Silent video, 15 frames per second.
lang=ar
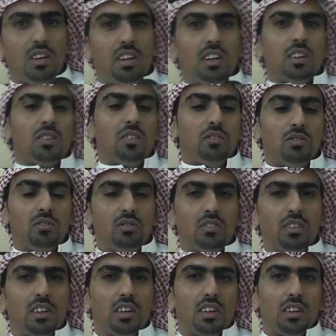عليكم
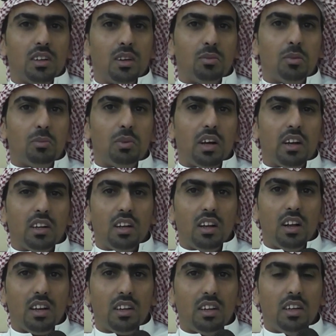نبارك
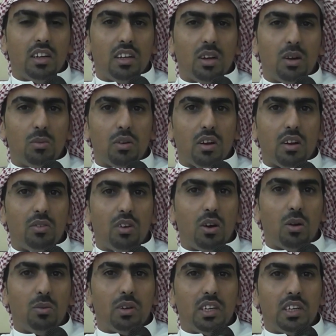لأخي يحيى وبالرفاه
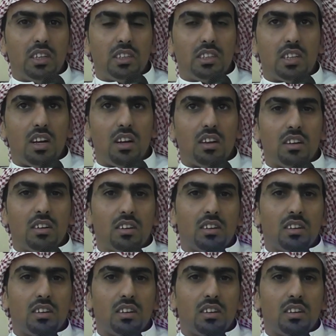والبنين إن شاء الله